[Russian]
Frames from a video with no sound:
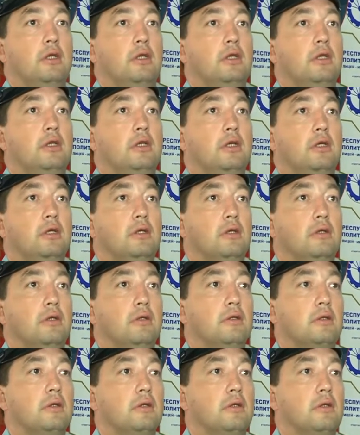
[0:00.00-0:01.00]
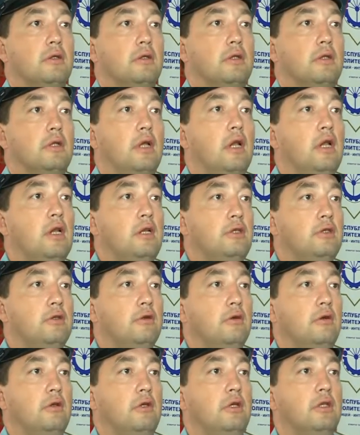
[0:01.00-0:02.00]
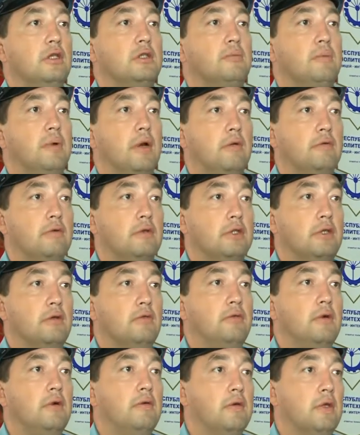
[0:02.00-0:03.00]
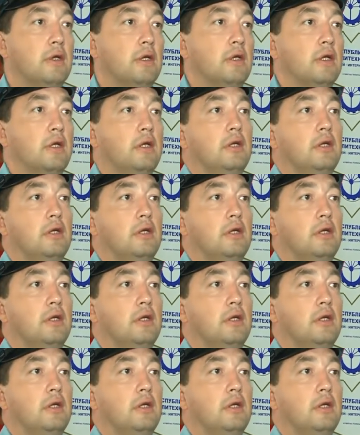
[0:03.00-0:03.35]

и наличию и исправности вывода